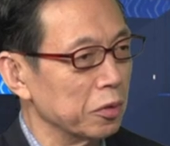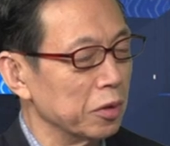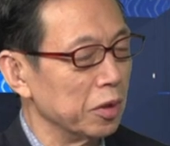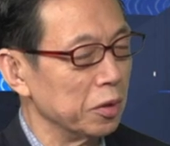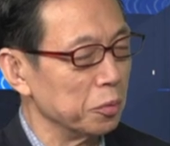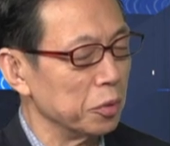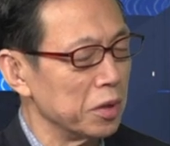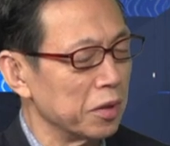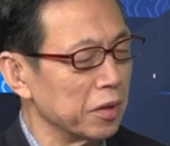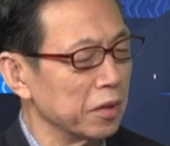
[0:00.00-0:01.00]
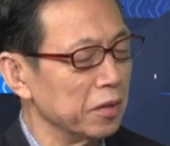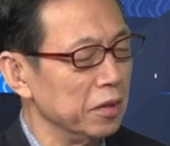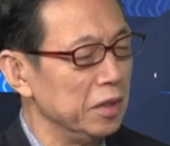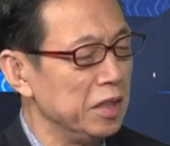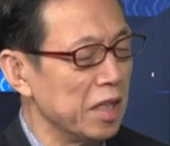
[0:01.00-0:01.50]
很多这个
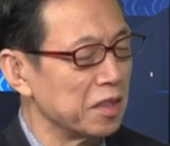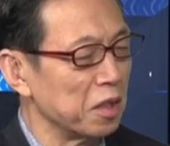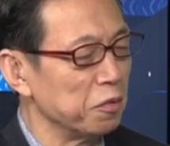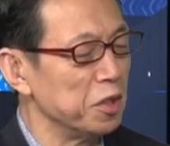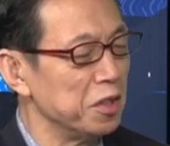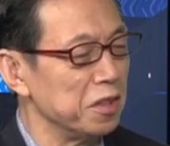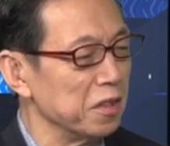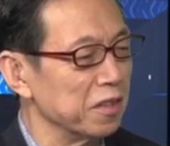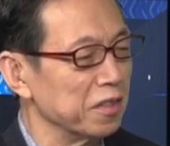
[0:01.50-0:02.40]
理念上的分歧。